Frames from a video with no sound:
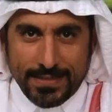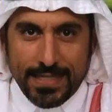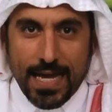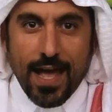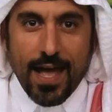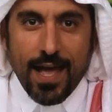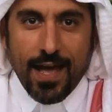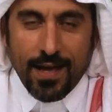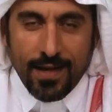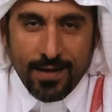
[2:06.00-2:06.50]

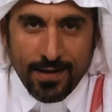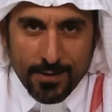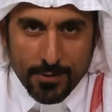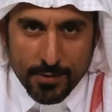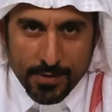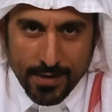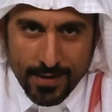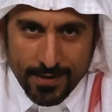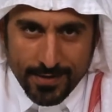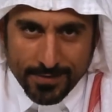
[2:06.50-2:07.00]
يا اهلا
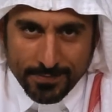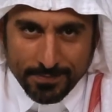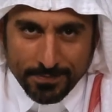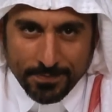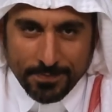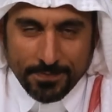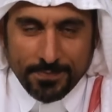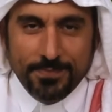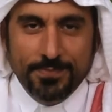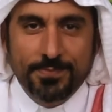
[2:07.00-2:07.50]
وسهلا
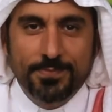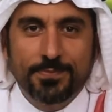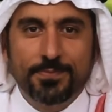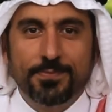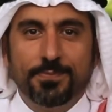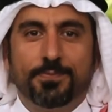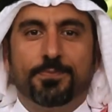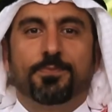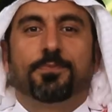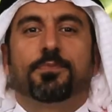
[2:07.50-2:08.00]

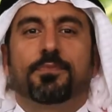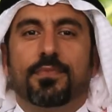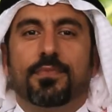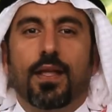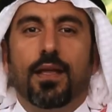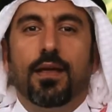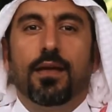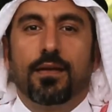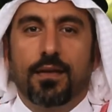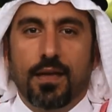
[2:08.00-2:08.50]

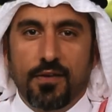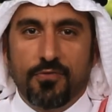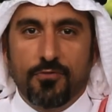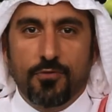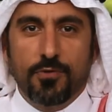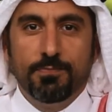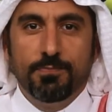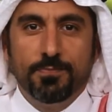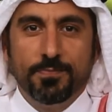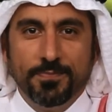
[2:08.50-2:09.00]

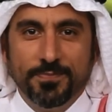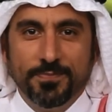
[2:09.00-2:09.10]
كيفكم؟